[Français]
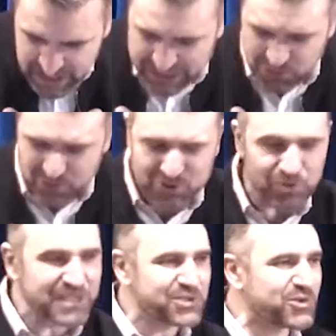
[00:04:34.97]
à tous
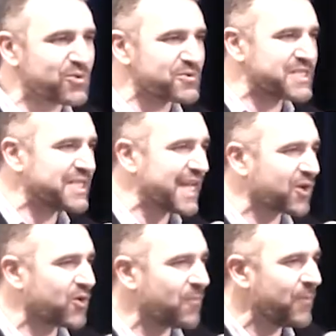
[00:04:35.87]
ceux qui se
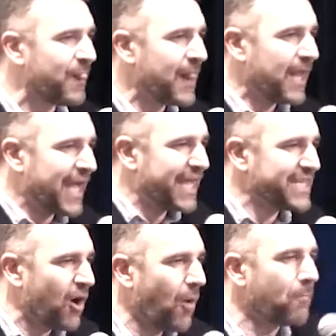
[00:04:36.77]
considèrent comme
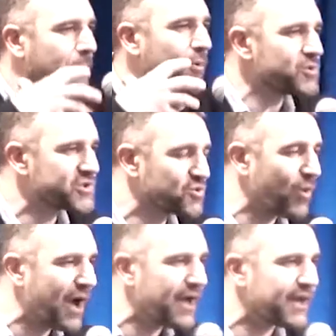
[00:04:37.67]
ayant
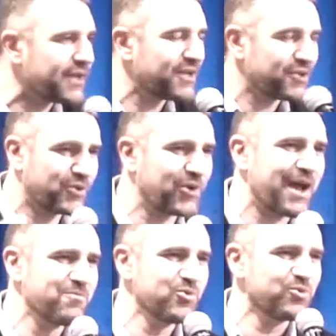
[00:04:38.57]
besoin de
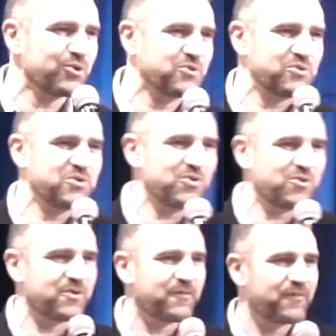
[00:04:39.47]
l'amour de Dieu.